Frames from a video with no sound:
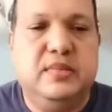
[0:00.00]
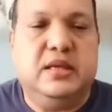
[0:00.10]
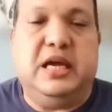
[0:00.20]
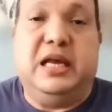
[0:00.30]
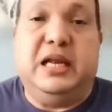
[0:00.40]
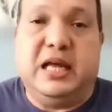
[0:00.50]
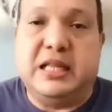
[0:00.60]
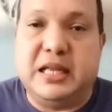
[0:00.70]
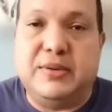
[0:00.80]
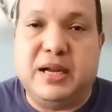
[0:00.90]
En las
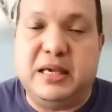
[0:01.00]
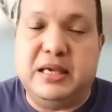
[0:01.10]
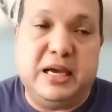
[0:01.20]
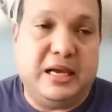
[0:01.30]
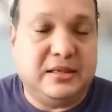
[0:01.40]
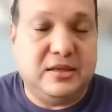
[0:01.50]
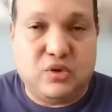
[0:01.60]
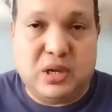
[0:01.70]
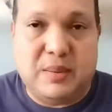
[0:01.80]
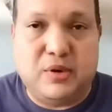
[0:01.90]
tablas y en casi
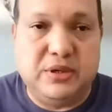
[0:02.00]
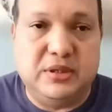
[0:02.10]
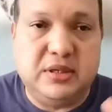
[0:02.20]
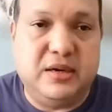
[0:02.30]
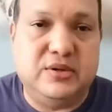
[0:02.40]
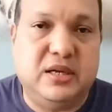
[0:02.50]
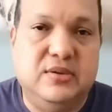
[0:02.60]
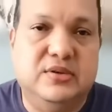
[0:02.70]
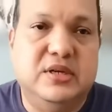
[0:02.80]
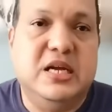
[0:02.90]
toda la provincia de Los
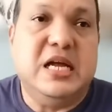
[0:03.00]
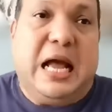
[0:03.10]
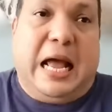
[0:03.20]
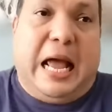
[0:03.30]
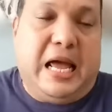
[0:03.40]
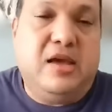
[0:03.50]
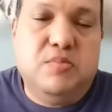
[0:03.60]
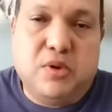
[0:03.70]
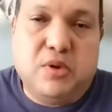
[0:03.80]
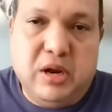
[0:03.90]
Santos hay un
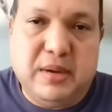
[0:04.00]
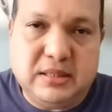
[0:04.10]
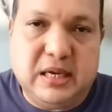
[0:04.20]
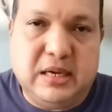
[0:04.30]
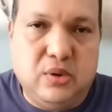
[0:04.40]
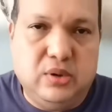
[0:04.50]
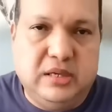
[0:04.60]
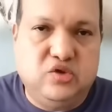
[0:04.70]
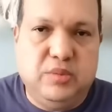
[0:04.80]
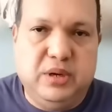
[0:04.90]
problema serio con el
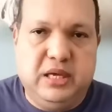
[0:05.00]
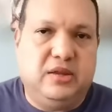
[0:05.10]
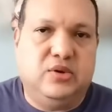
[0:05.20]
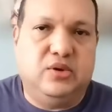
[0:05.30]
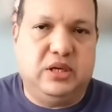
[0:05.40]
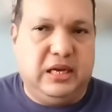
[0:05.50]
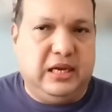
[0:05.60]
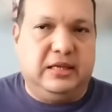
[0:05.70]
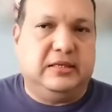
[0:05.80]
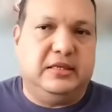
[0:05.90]
suministro de
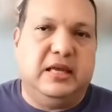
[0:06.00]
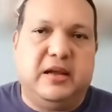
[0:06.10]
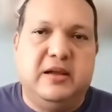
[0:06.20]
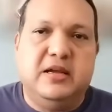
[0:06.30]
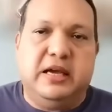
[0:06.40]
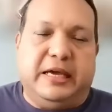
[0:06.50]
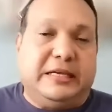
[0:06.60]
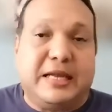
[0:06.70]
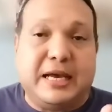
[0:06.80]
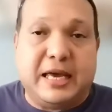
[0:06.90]
electricidad.
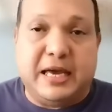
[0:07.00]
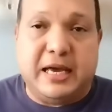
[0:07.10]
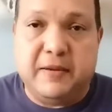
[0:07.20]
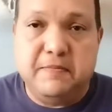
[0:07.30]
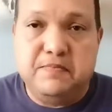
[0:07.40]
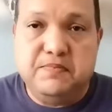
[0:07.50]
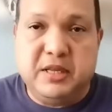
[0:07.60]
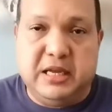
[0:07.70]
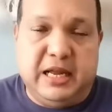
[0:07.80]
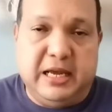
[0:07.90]
Esa queja
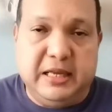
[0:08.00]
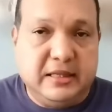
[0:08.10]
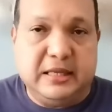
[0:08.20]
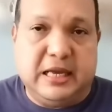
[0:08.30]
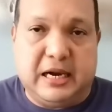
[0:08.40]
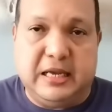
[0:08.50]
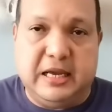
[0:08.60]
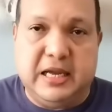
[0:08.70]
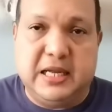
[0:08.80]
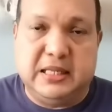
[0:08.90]
de la gente de
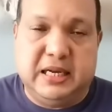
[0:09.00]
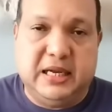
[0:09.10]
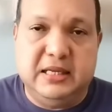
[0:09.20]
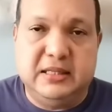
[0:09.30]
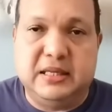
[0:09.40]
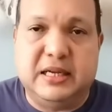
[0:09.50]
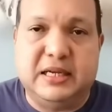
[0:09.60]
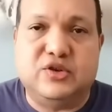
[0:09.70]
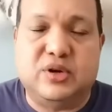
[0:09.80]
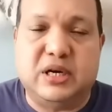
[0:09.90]
Arraiján, de la gente de La
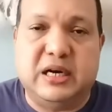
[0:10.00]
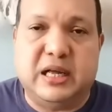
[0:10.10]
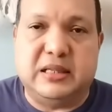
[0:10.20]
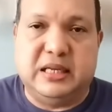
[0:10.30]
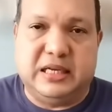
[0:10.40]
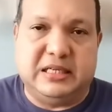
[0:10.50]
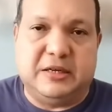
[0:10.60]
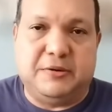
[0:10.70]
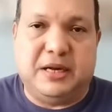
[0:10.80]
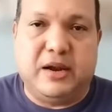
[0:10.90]
Chorrera, de que se
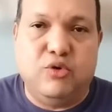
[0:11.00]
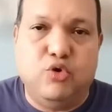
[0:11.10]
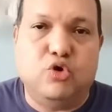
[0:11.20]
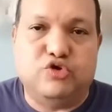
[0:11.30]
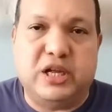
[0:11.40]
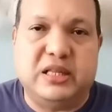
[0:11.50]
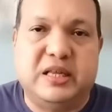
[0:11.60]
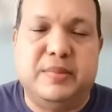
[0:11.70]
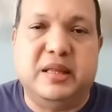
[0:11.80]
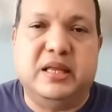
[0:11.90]
va la luz
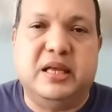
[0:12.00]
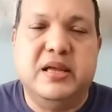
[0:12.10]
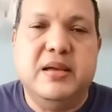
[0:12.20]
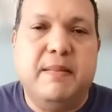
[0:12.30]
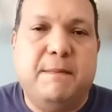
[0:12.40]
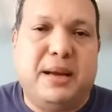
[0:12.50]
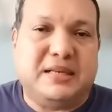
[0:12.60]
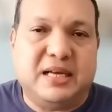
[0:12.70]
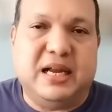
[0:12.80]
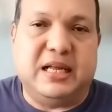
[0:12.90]
constantemente,
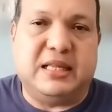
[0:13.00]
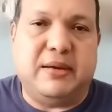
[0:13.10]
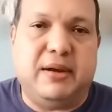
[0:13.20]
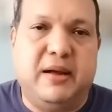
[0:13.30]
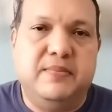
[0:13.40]
pasa en las tablas.